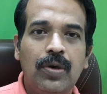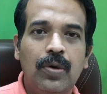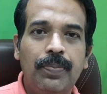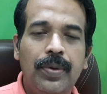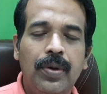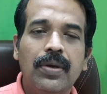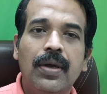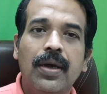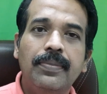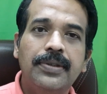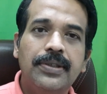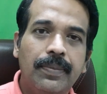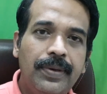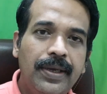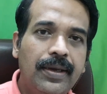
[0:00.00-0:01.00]
का उपयोग हम
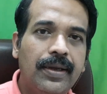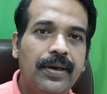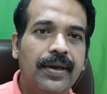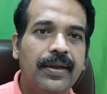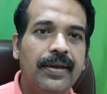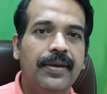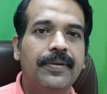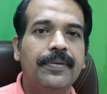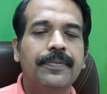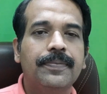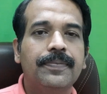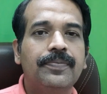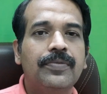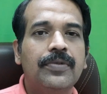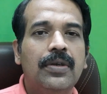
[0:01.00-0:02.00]
सभी कर रहे
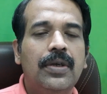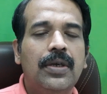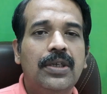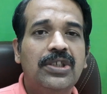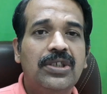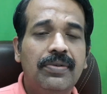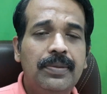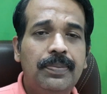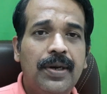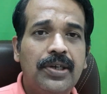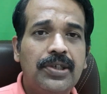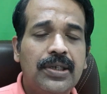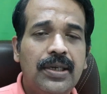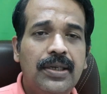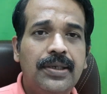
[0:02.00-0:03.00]
हैं
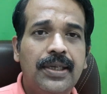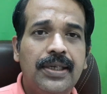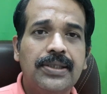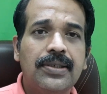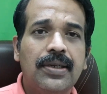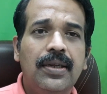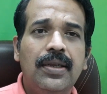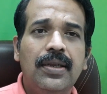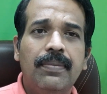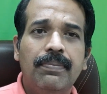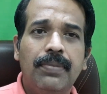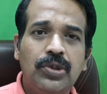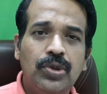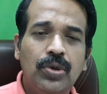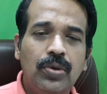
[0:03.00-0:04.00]
च्यवनप्राश का टेस्ट
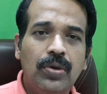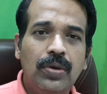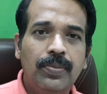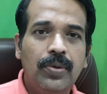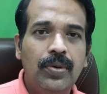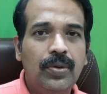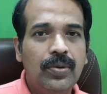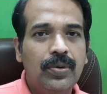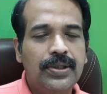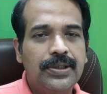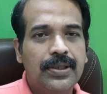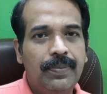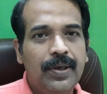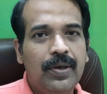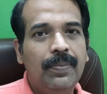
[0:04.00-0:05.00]
बच्चों को बूढ़ों को
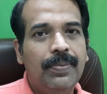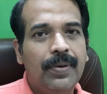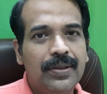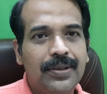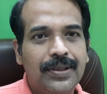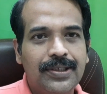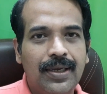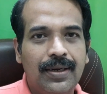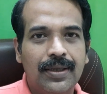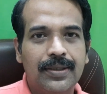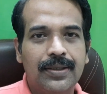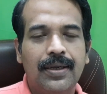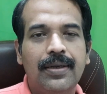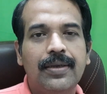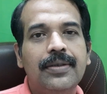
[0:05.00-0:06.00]
सभी को बहुत अच्छा
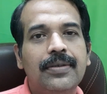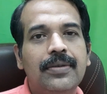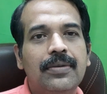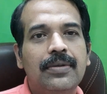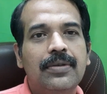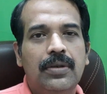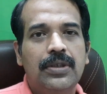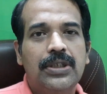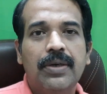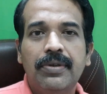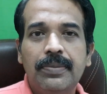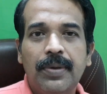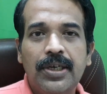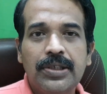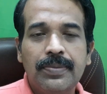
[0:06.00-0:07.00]
लगता है
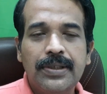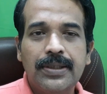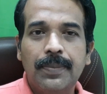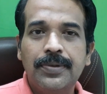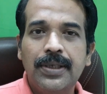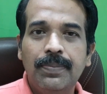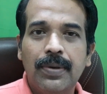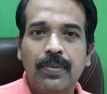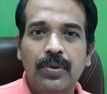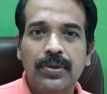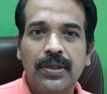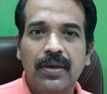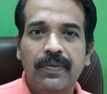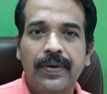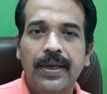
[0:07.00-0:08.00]
च्यवनप्राश में सबसे प्रमुख
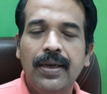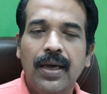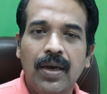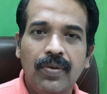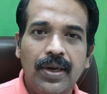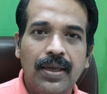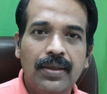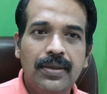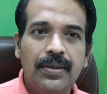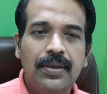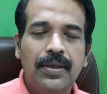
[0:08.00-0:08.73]
द्रव्य है आंवला